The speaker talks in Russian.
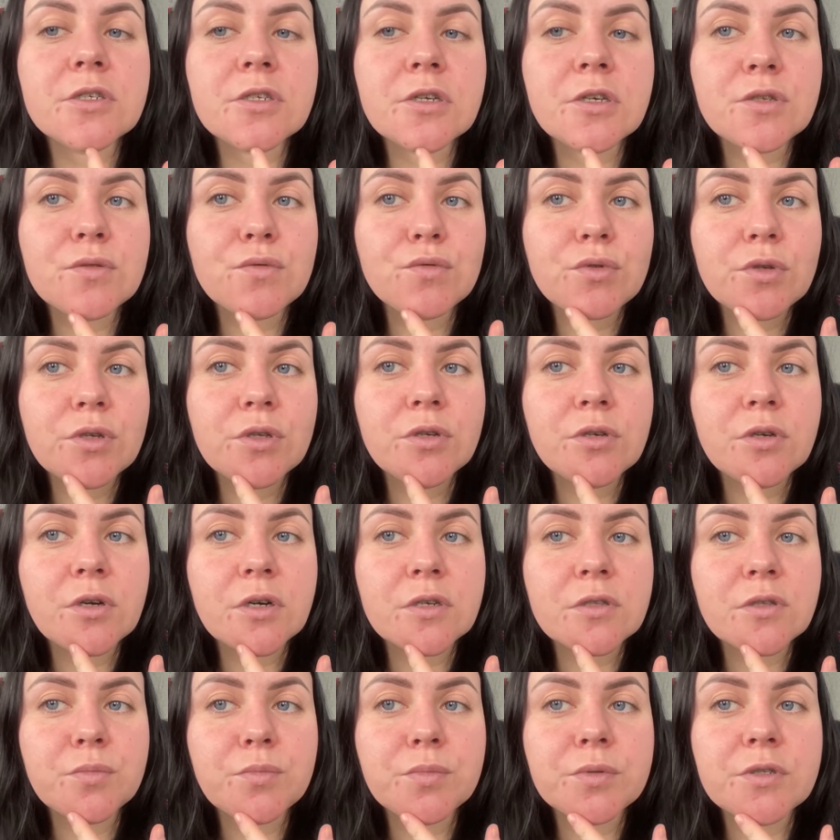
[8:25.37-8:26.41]
Сейчас вот они
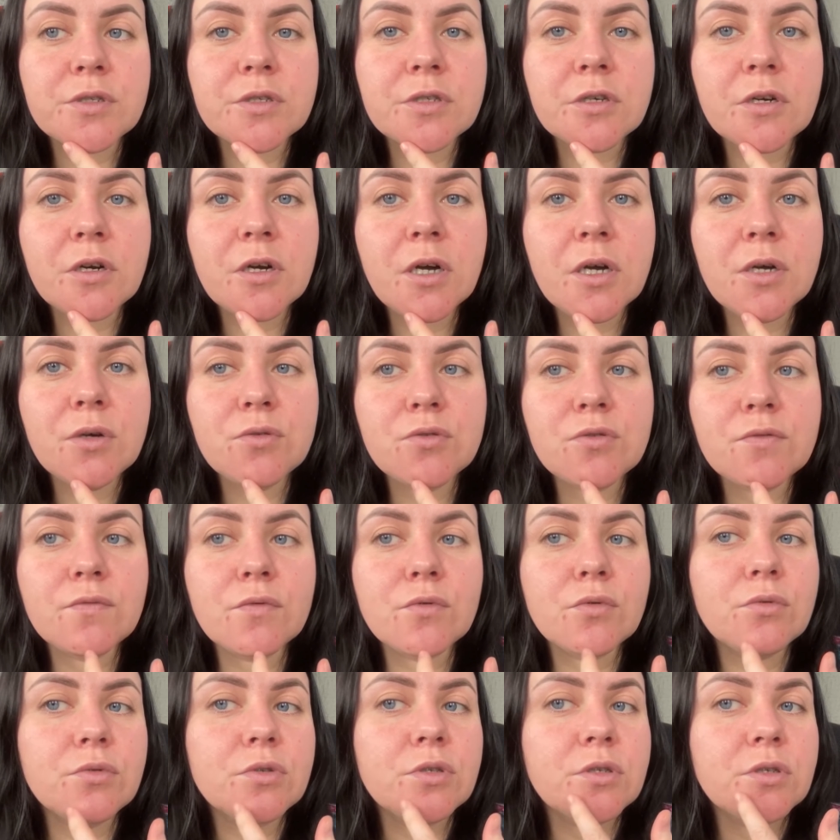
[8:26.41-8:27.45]
как-то подсыхают
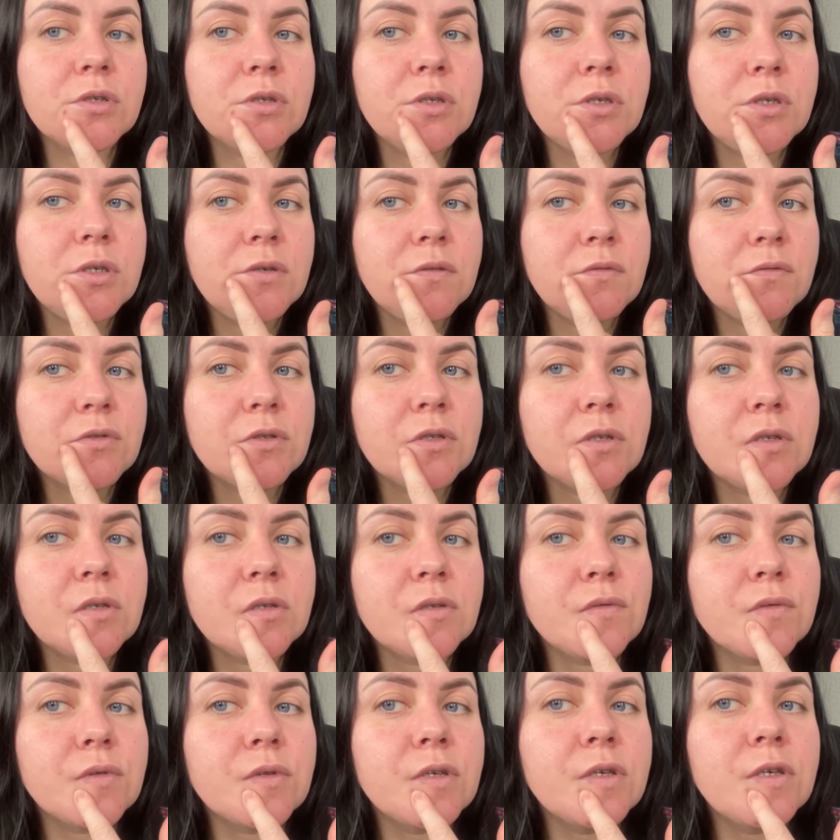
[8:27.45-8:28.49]
вроде. И вот
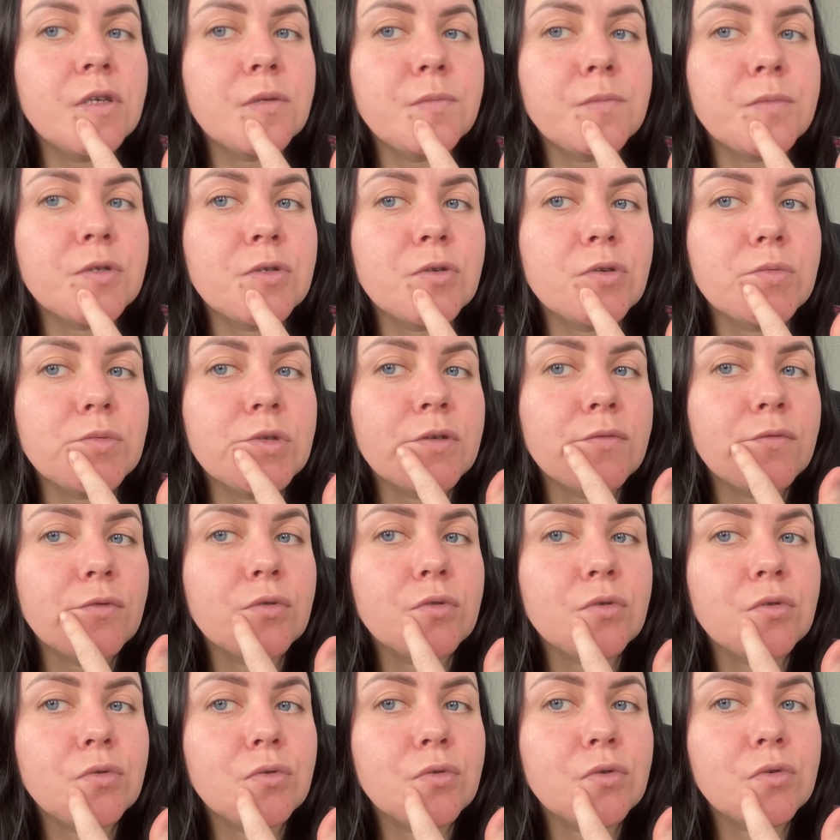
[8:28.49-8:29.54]
этот вот герпес, он у меня
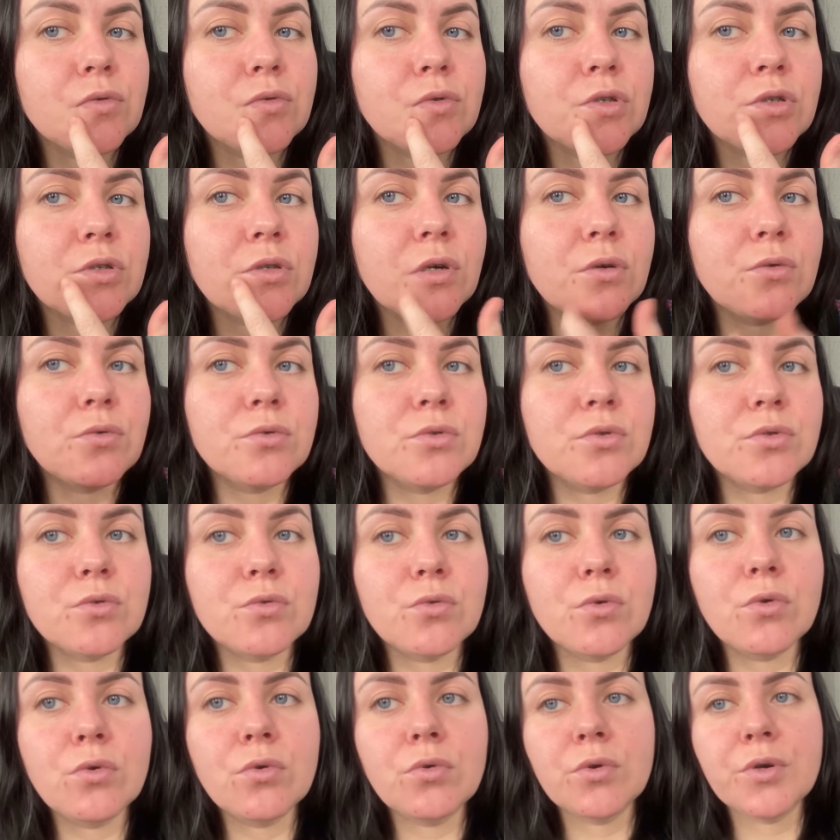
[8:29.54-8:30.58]
вроде тоже уже такой
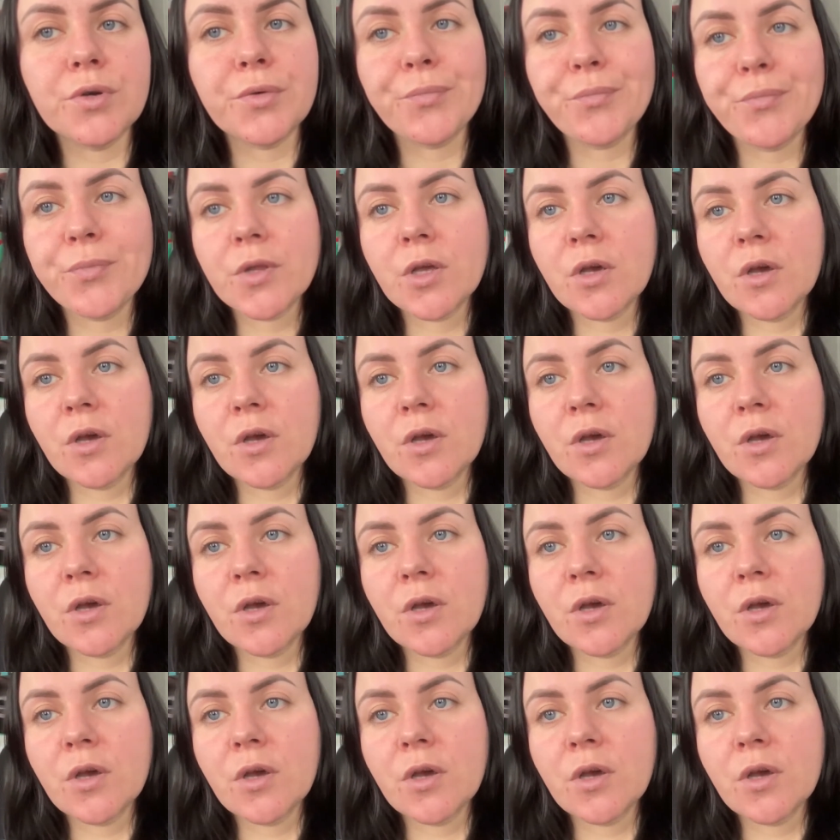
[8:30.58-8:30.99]
сухой.